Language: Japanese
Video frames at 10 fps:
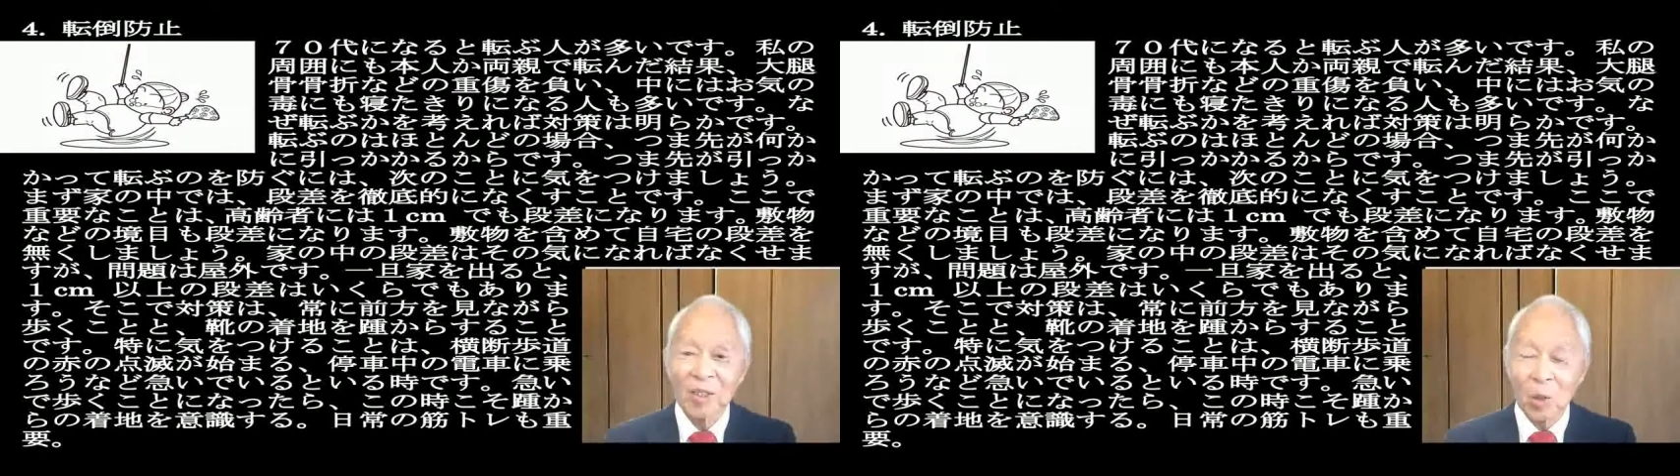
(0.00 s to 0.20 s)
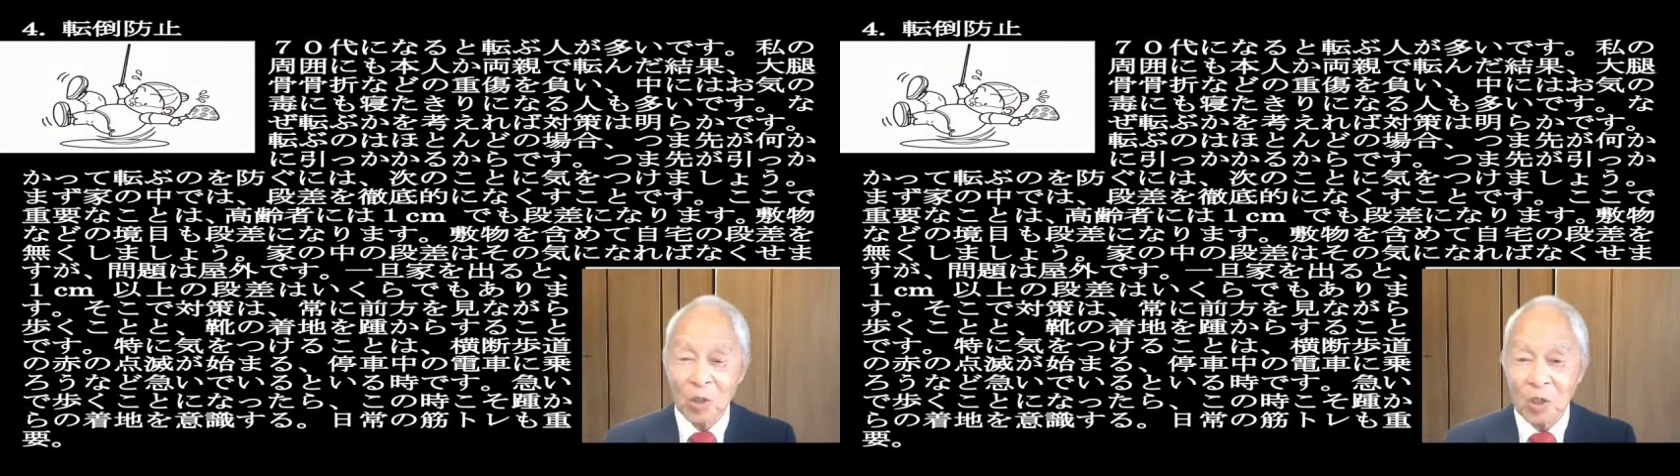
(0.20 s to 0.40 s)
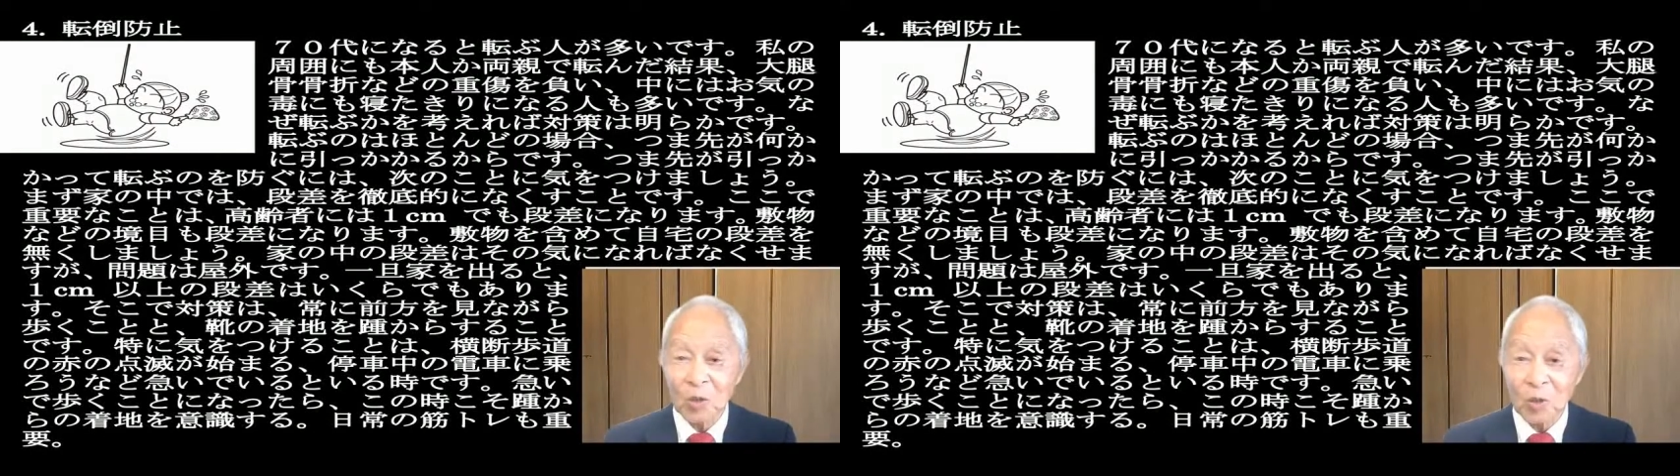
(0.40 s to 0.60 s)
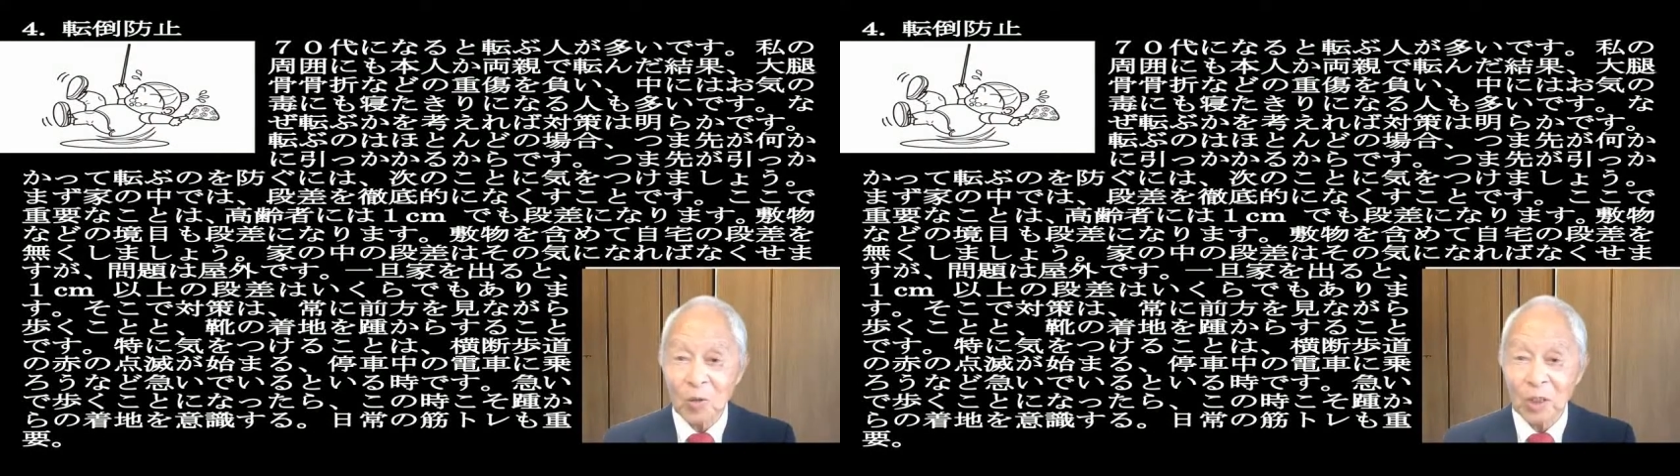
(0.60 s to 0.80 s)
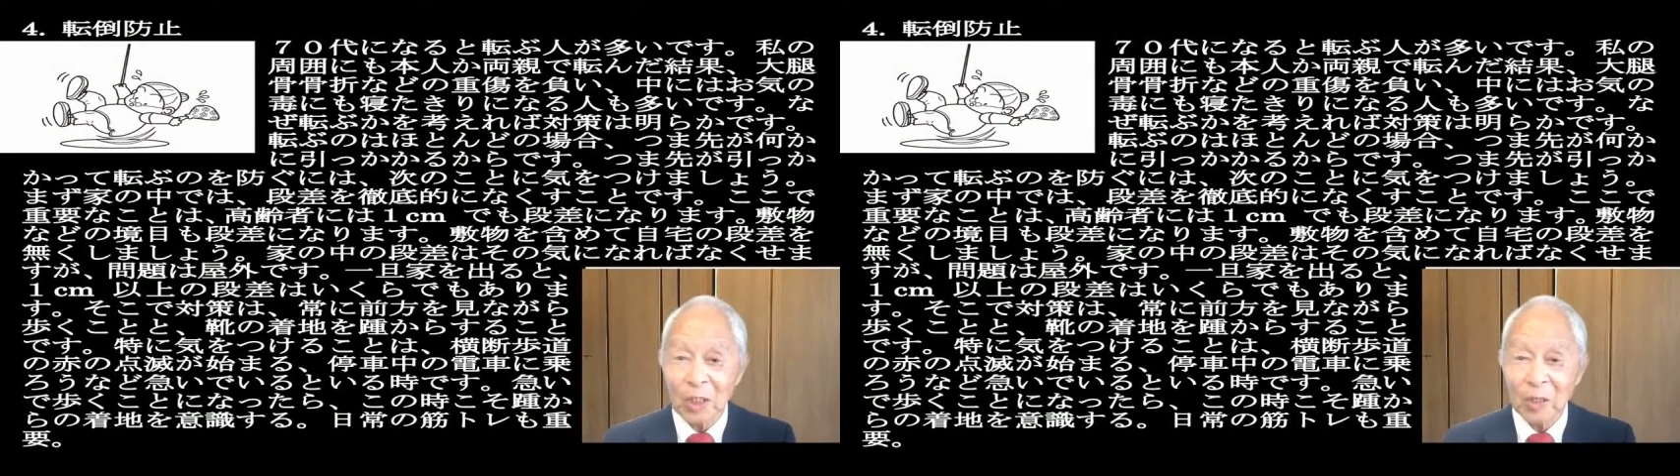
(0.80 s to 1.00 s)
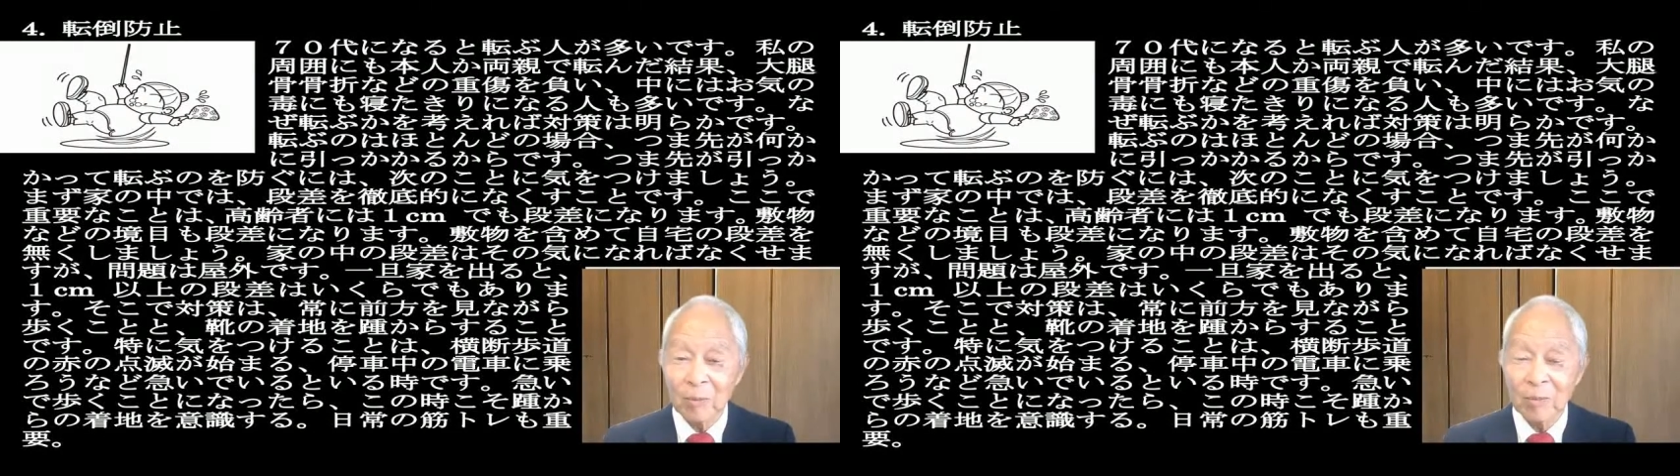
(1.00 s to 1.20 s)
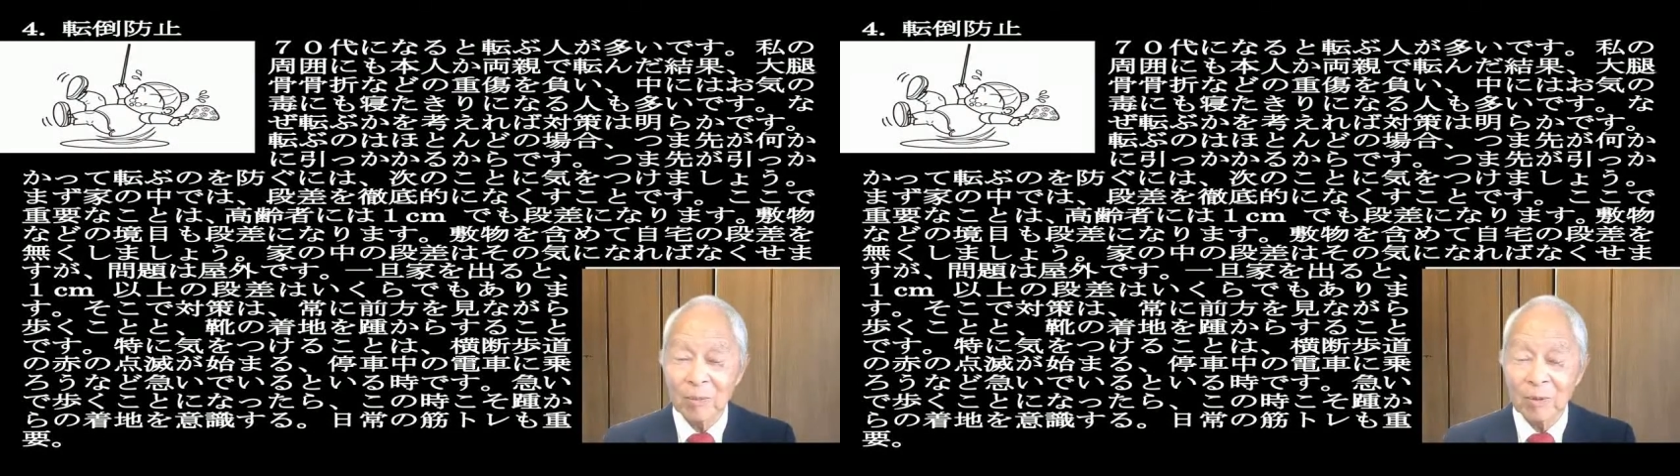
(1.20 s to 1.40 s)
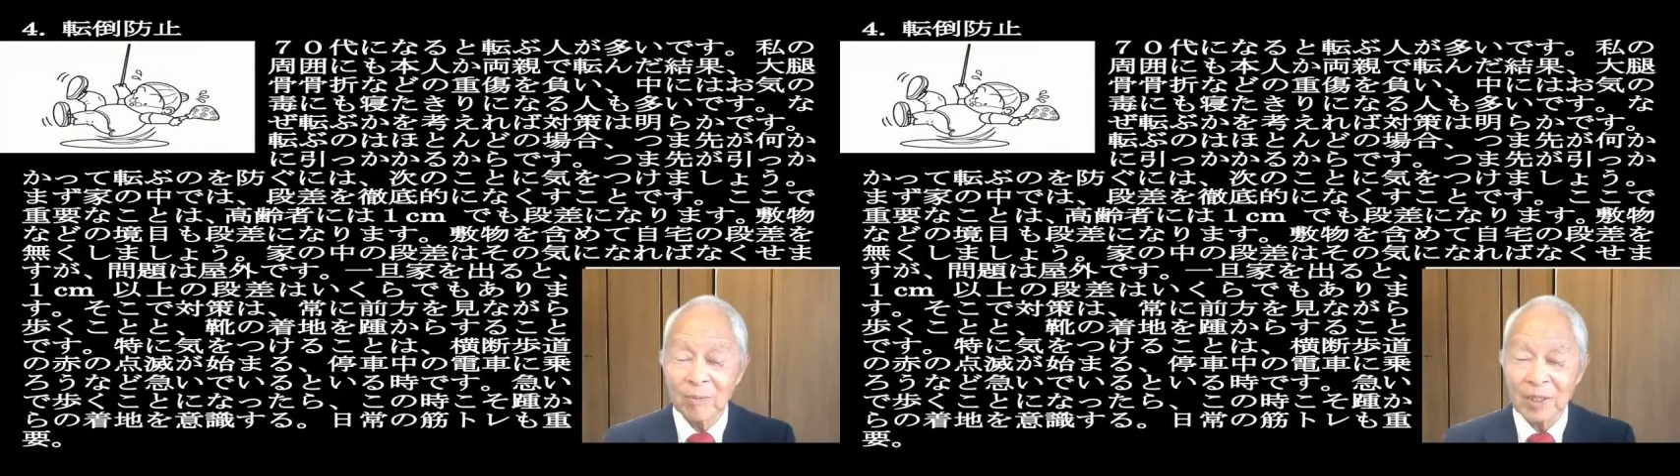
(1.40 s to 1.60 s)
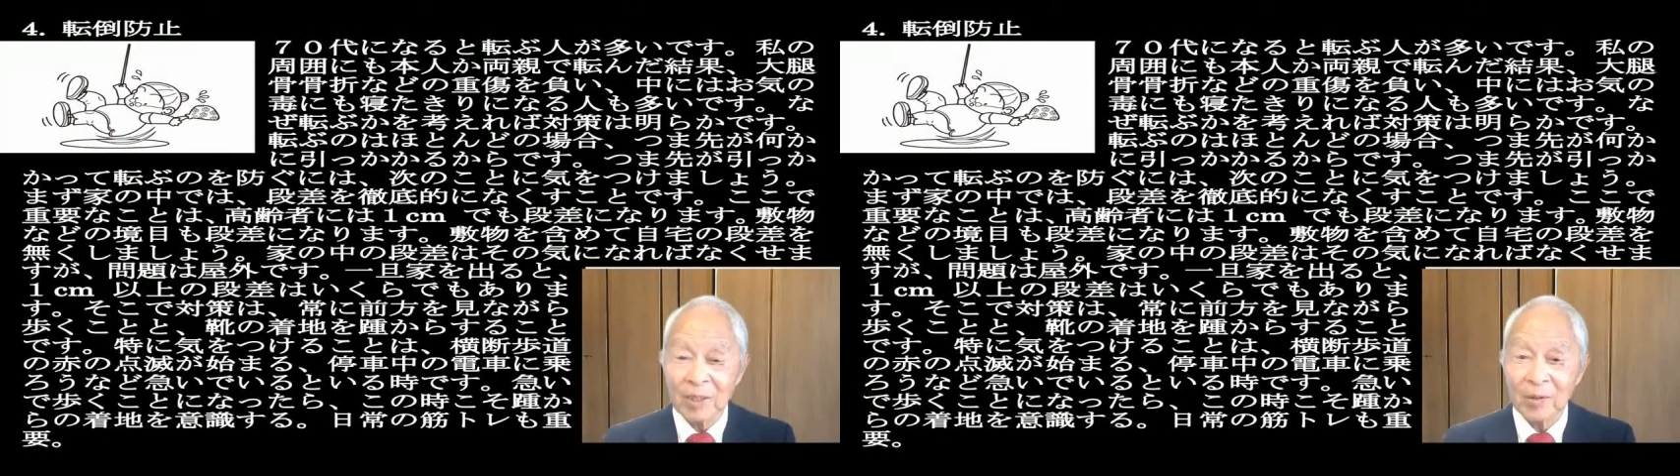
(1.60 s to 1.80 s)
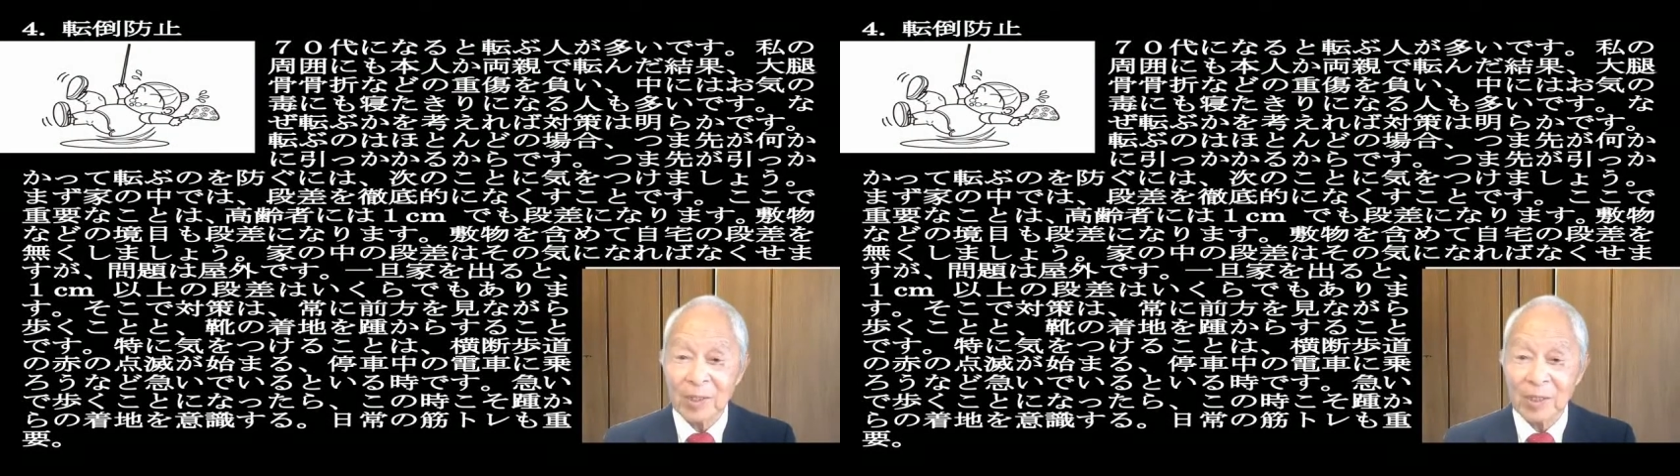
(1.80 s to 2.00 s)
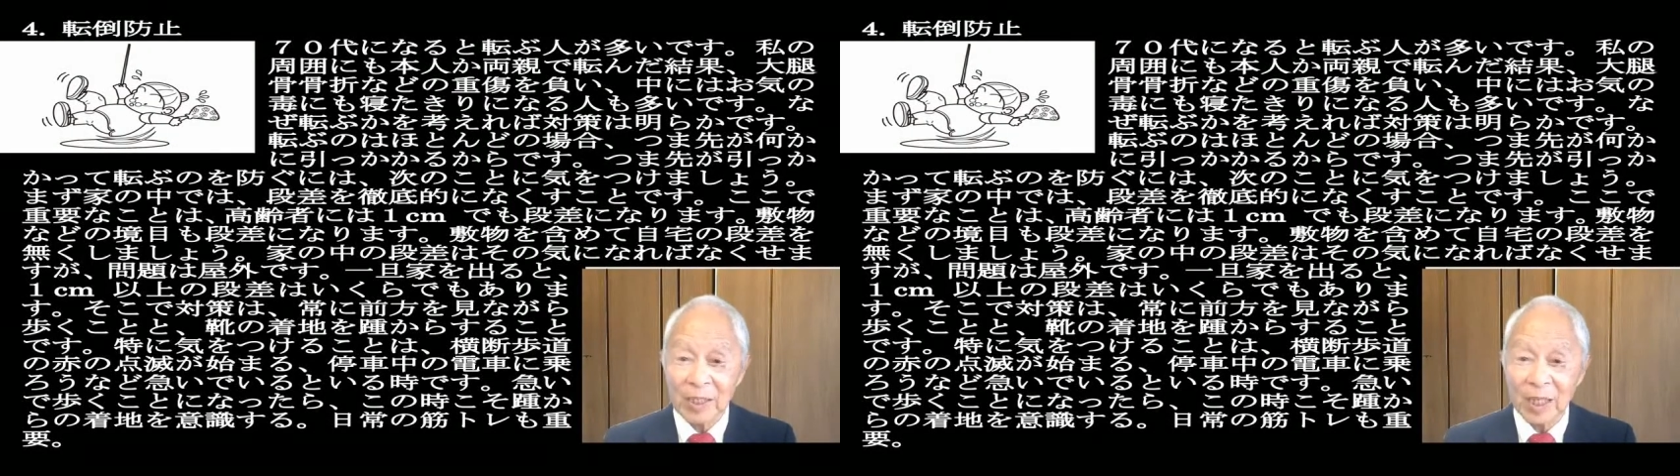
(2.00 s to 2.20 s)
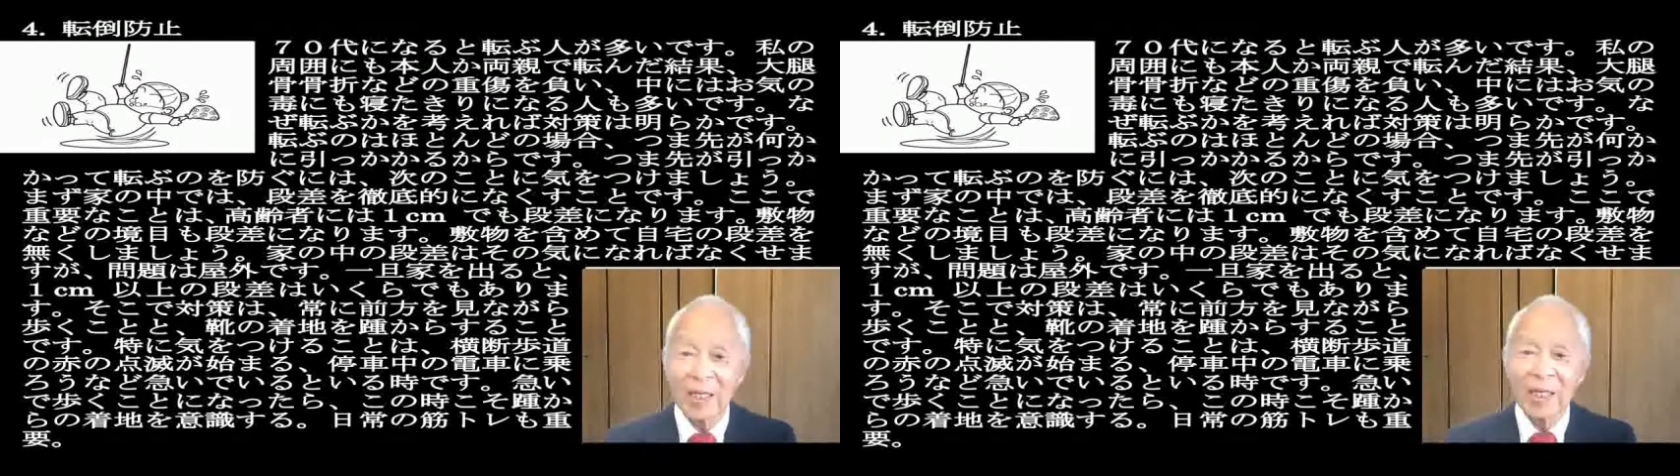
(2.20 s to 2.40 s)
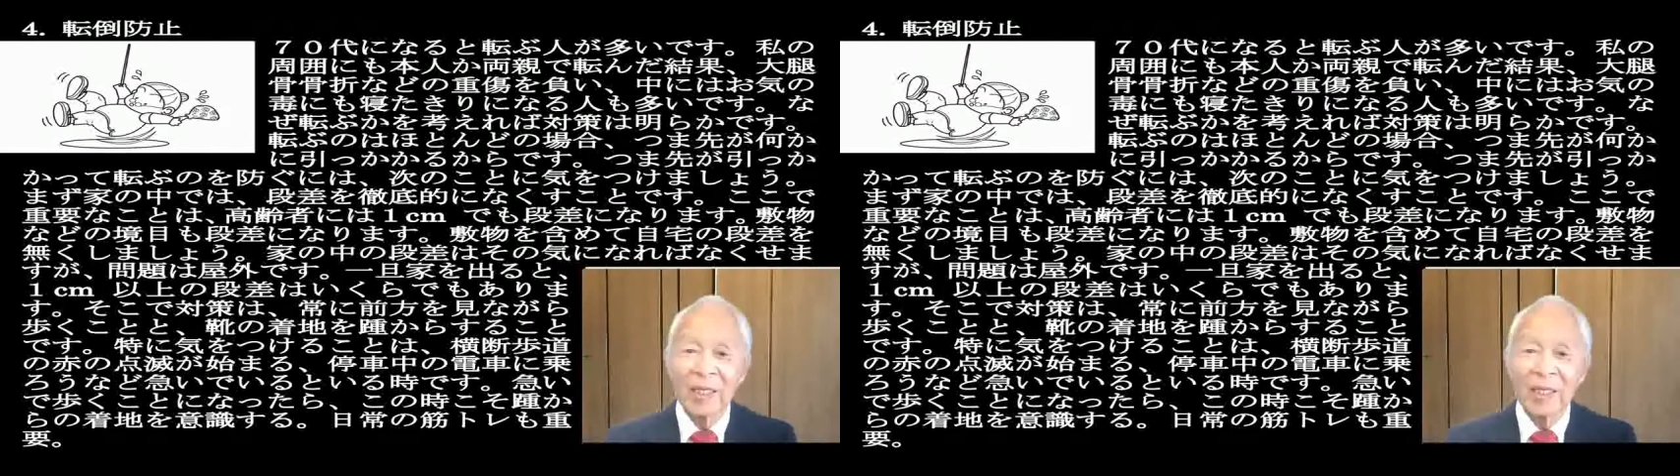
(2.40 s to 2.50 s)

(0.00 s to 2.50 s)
年を取ってきますとですね、